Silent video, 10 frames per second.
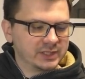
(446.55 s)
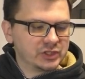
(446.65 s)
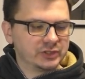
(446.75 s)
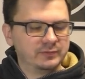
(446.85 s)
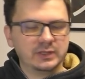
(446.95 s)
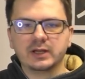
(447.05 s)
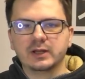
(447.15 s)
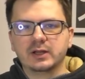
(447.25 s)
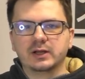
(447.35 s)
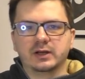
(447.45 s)
Значит, две,
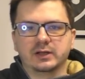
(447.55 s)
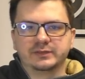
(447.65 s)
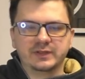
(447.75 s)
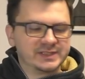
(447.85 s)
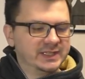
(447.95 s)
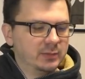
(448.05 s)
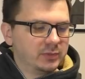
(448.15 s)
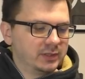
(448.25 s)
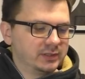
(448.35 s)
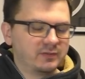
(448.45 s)
э, две
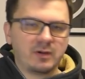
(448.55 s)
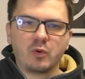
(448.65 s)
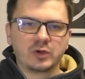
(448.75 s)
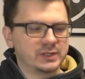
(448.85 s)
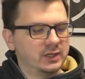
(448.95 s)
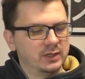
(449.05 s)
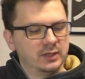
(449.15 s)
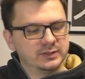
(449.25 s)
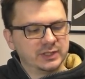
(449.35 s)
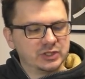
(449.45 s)
схемы, два бокса,
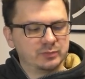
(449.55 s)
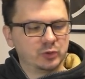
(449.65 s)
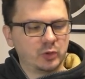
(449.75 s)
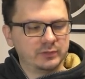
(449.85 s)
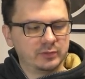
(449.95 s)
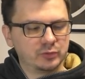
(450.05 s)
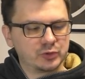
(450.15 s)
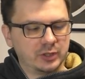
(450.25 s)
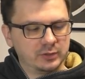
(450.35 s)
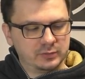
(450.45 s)
значит, минорная
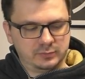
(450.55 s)
вертушка